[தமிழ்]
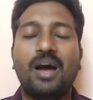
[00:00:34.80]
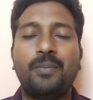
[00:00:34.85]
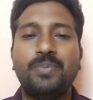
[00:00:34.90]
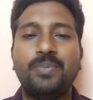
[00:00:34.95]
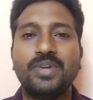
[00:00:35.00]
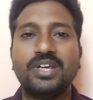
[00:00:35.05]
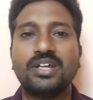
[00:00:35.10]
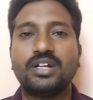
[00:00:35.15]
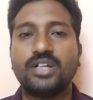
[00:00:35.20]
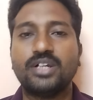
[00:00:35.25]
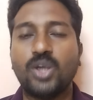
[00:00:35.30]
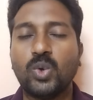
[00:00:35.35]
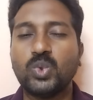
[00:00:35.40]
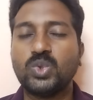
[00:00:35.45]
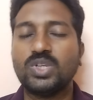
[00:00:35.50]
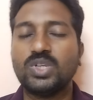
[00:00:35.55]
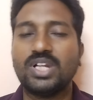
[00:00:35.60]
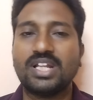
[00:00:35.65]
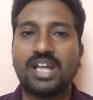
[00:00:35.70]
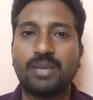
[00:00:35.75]
அப்படிங்கிற
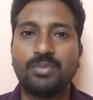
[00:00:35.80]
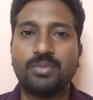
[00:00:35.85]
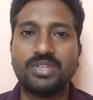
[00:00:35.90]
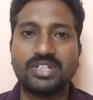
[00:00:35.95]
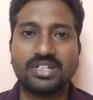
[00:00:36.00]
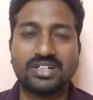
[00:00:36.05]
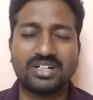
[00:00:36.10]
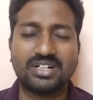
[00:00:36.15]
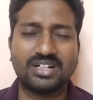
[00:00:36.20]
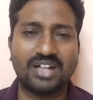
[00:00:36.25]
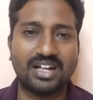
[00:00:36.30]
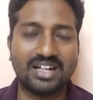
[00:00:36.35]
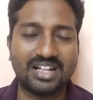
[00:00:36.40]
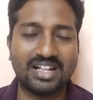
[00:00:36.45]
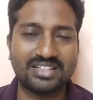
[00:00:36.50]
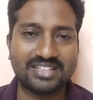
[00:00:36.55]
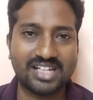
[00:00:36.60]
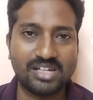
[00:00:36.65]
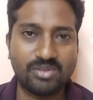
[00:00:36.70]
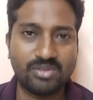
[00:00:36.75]
டவுட்டும் நிறையா பேர்த்துக்கு இருக்குது
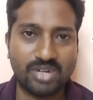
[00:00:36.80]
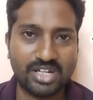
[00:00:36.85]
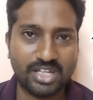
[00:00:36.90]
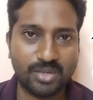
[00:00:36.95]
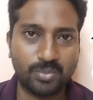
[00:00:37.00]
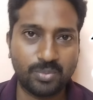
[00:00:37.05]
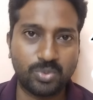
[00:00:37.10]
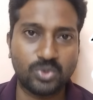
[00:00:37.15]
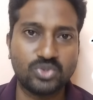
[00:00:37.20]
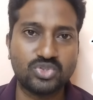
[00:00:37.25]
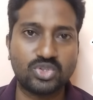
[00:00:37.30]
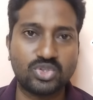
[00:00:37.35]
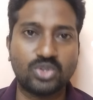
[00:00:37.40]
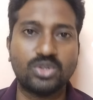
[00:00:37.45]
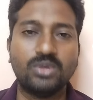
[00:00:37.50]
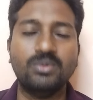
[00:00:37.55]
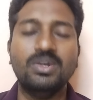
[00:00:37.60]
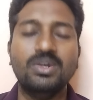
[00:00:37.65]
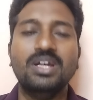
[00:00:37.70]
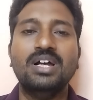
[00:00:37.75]
நல்லா தெளிவாக நீங்கள்
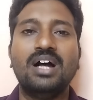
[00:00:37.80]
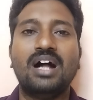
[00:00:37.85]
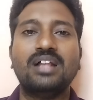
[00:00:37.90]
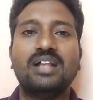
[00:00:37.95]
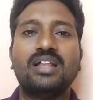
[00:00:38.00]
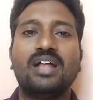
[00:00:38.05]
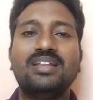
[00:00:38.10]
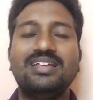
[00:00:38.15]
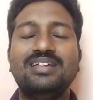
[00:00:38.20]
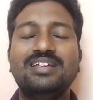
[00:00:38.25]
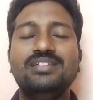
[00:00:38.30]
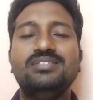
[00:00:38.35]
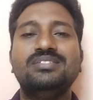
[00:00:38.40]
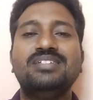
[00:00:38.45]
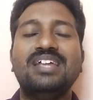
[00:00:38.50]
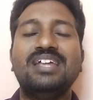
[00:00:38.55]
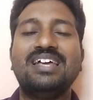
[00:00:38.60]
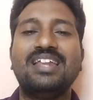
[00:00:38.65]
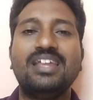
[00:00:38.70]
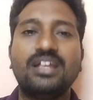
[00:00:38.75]
புரிஞ்சுக்கணும் அதாவது
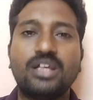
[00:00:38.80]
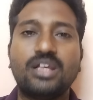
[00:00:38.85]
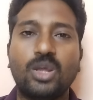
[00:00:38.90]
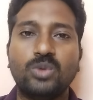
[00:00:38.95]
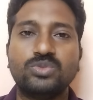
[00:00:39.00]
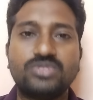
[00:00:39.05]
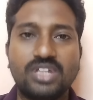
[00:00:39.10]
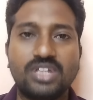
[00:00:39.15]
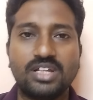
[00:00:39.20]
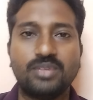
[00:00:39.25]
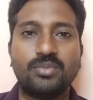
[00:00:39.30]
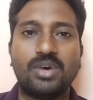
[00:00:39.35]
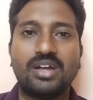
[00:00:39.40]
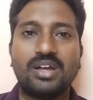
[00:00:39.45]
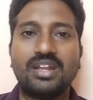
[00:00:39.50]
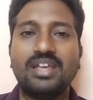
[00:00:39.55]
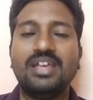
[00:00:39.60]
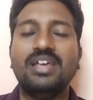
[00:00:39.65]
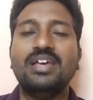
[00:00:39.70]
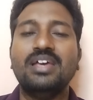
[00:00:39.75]
இன்ஜினியரிங் கவுன்சிலிங்
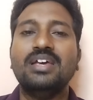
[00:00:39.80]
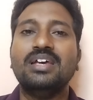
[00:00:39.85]
மாதிரி